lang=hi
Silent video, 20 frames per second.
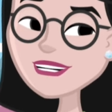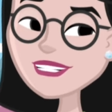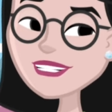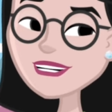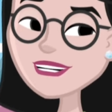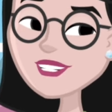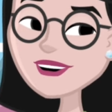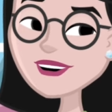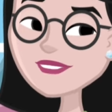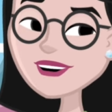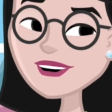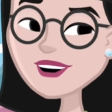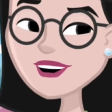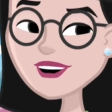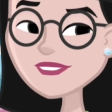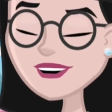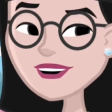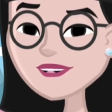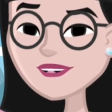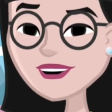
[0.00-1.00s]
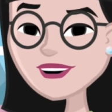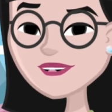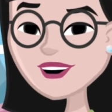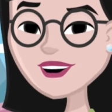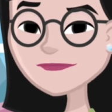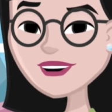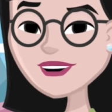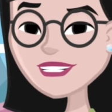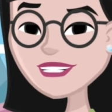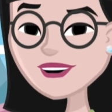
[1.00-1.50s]
के ही नवोदय
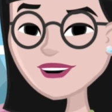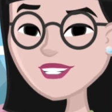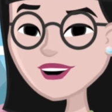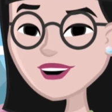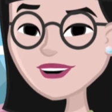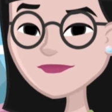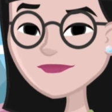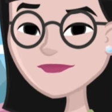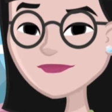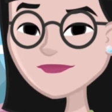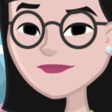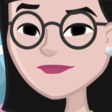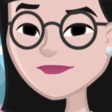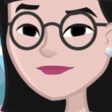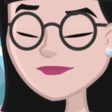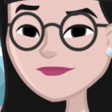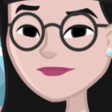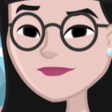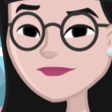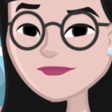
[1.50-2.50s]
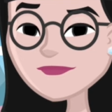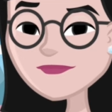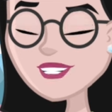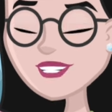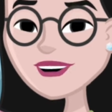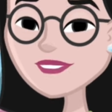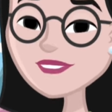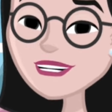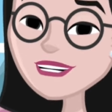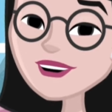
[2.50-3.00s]
विद्यालय में हो गया
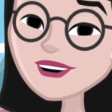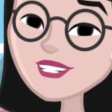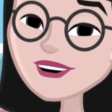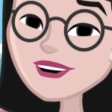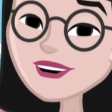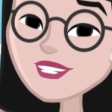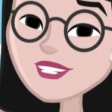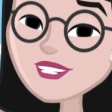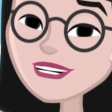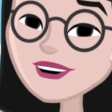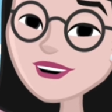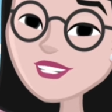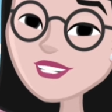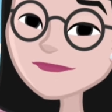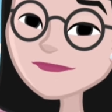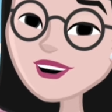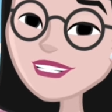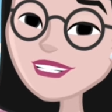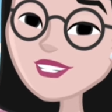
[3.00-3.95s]
दिव्या ने विज्ञान में